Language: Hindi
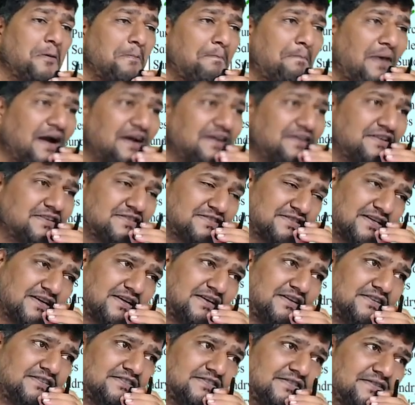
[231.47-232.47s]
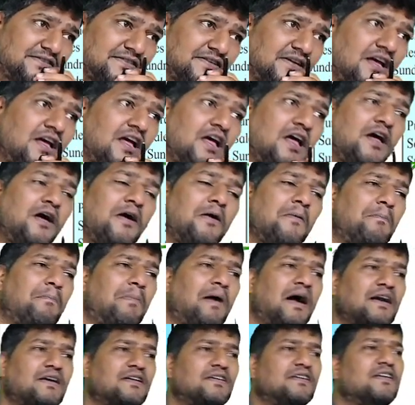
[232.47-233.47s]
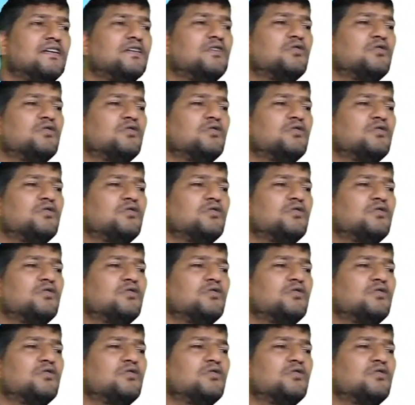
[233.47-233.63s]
पार्टनर्स करंट से पार्टनर